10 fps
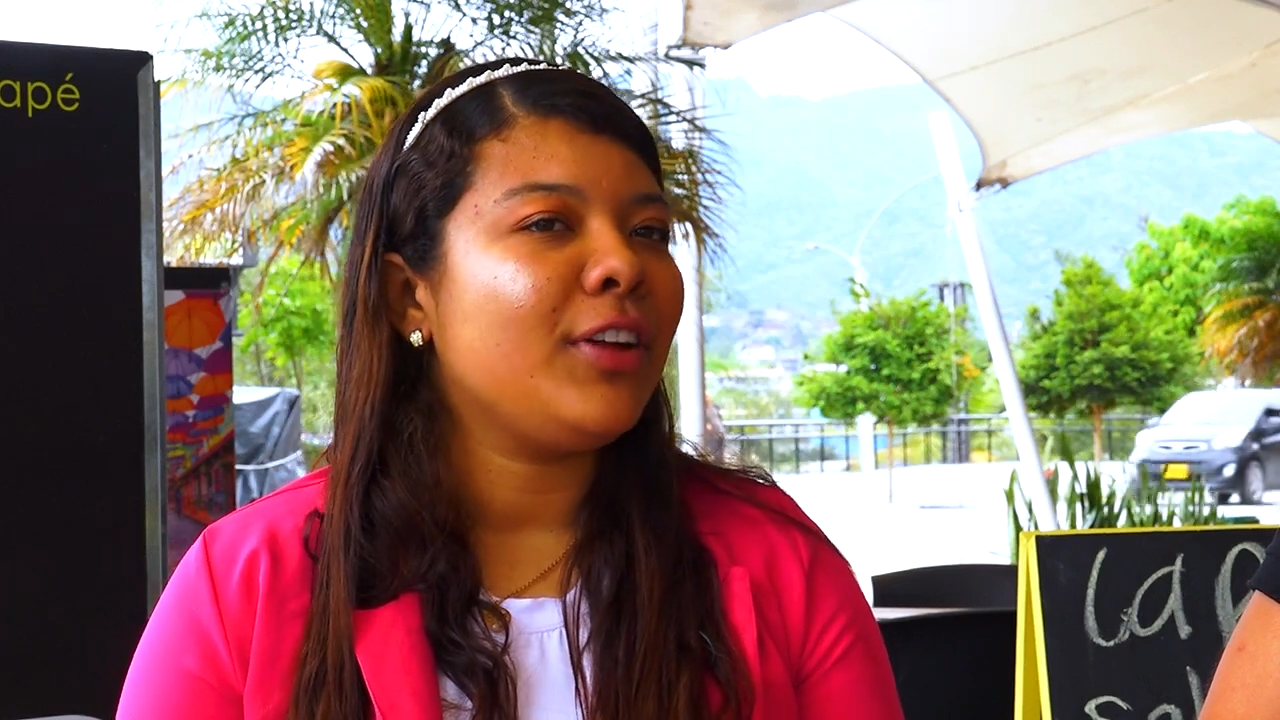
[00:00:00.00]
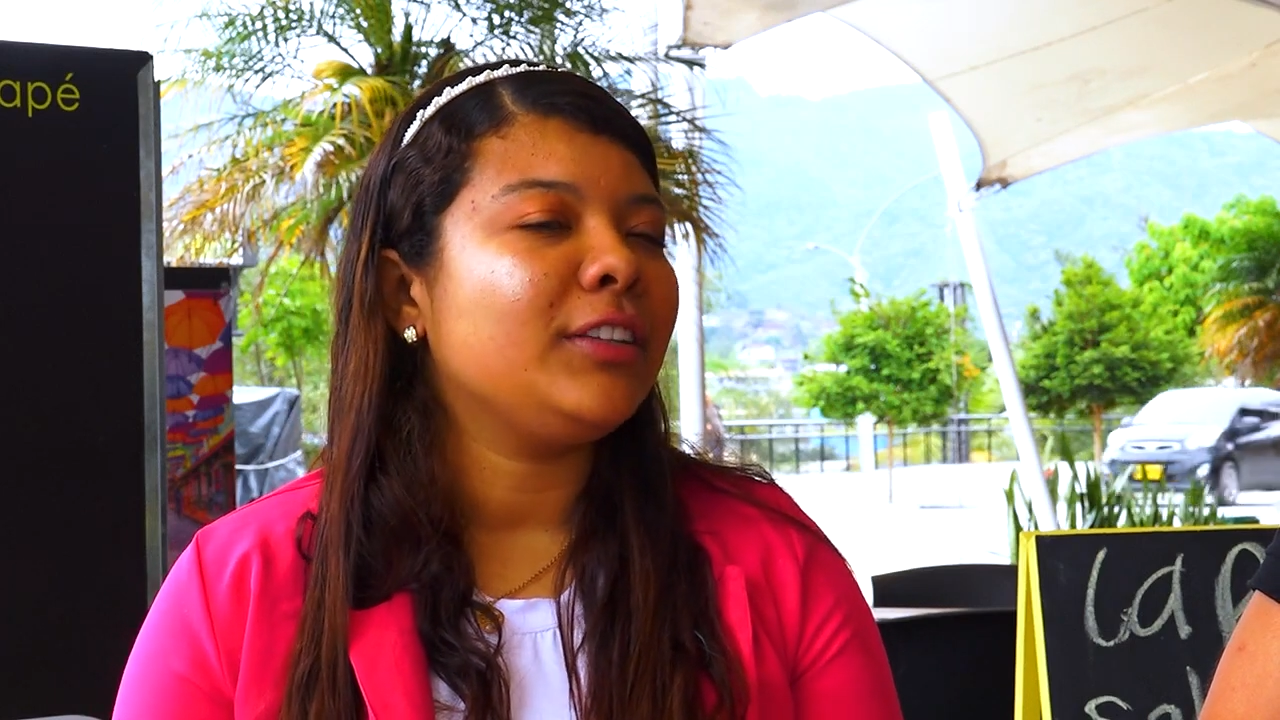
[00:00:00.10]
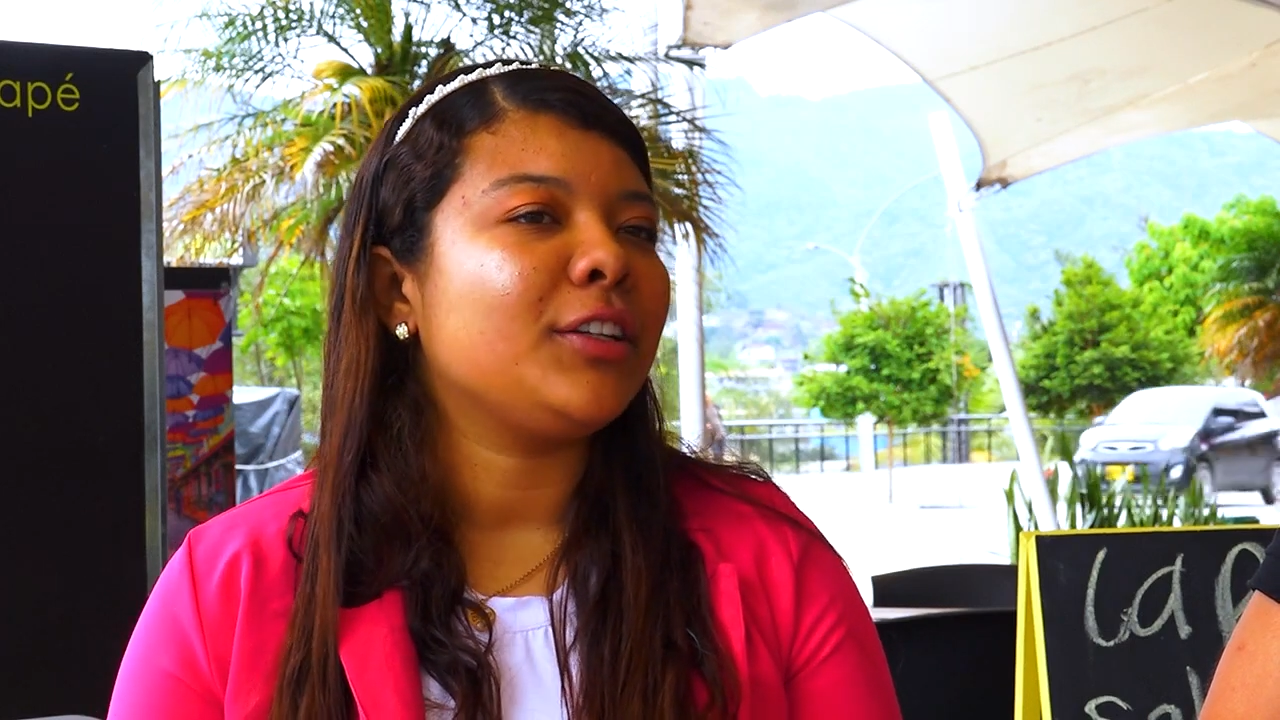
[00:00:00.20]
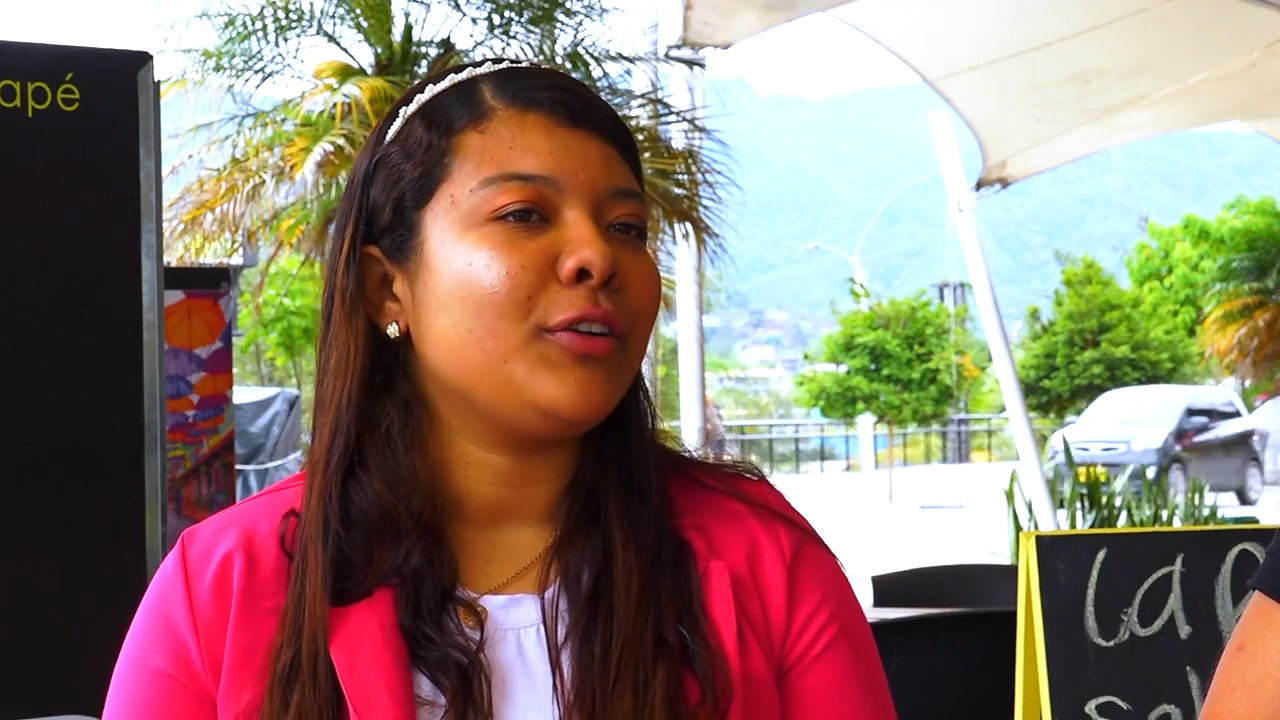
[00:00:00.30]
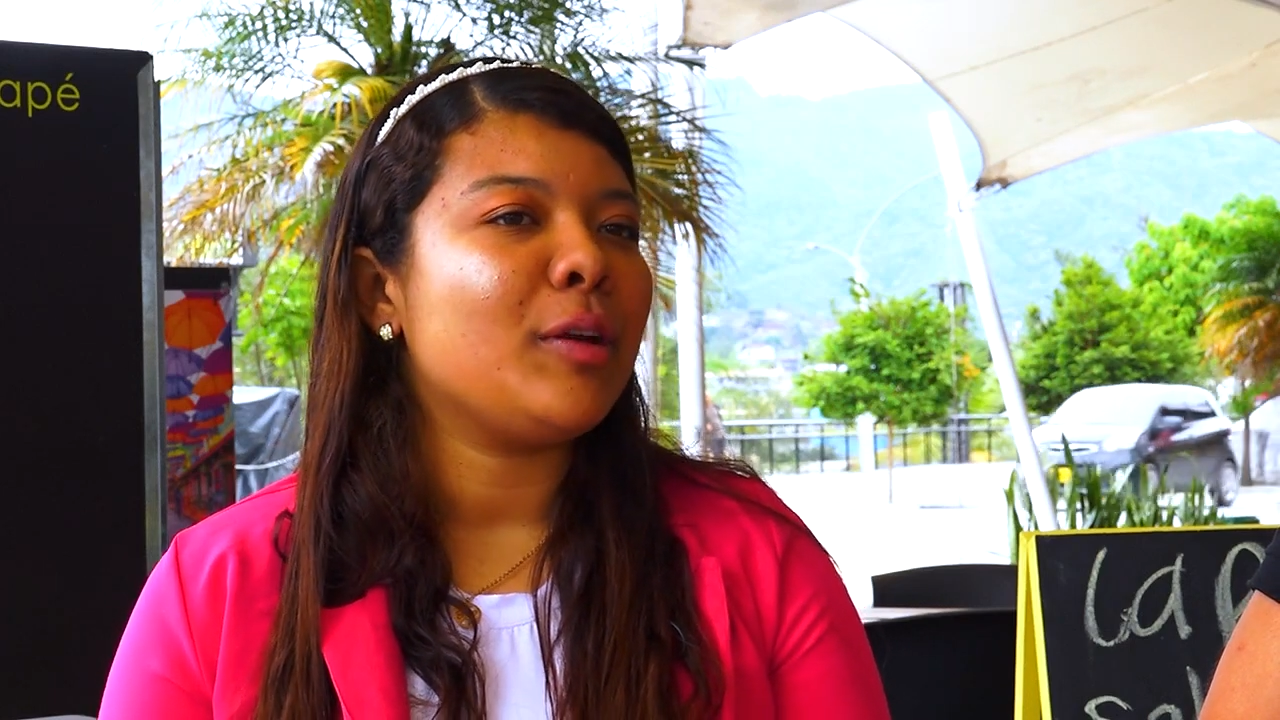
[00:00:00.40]

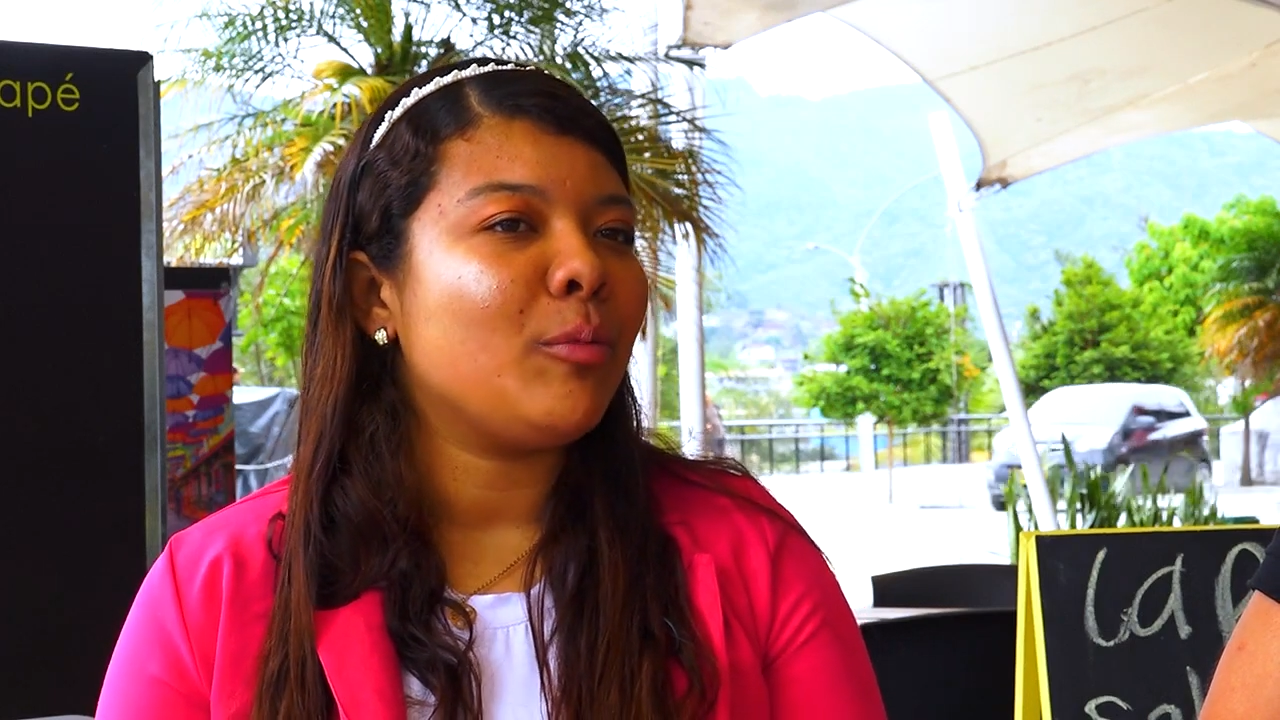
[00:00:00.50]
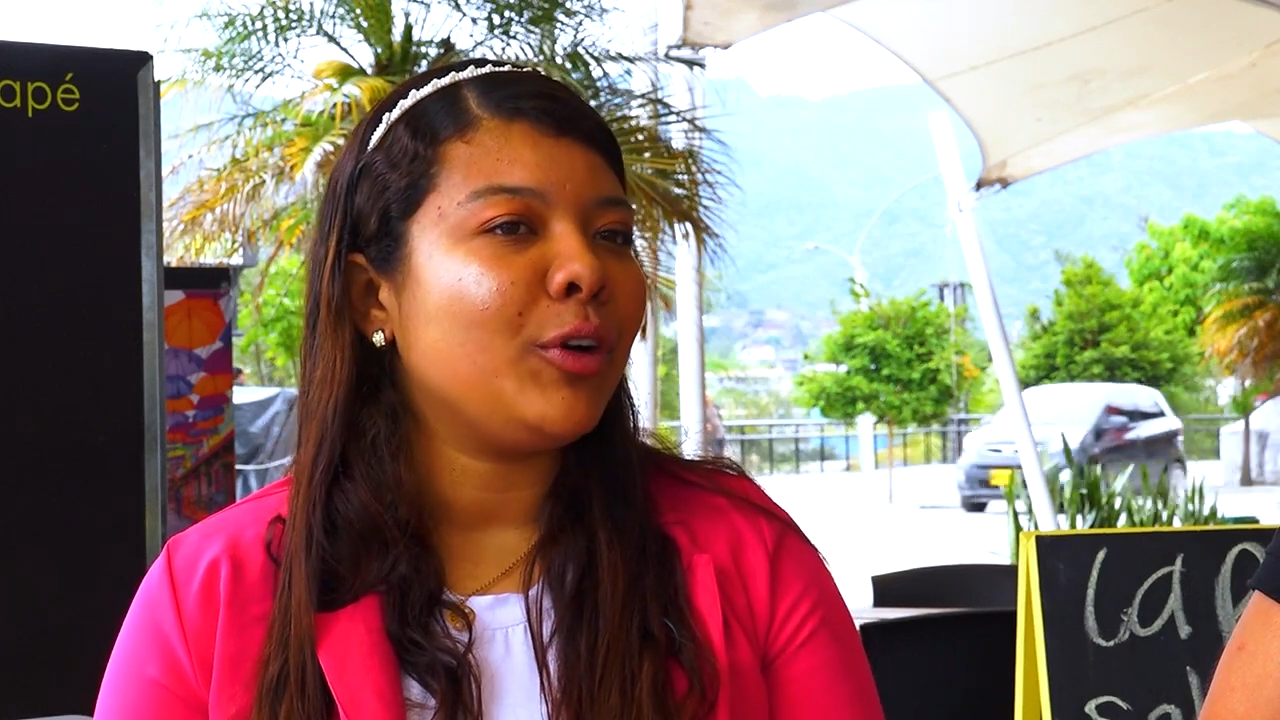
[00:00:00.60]
filtro bien